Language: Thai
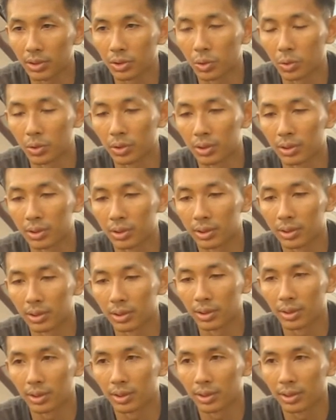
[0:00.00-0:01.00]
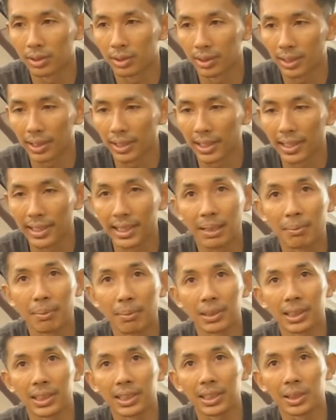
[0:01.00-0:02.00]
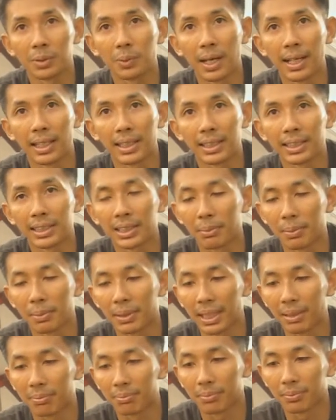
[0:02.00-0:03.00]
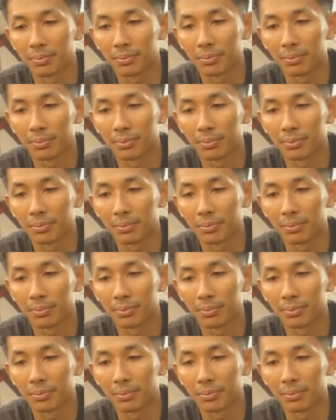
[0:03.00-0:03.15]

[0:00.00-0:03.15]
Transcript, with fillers: จุดอ่ามันก็จะสว่างขึ้นเห็นไหมครับ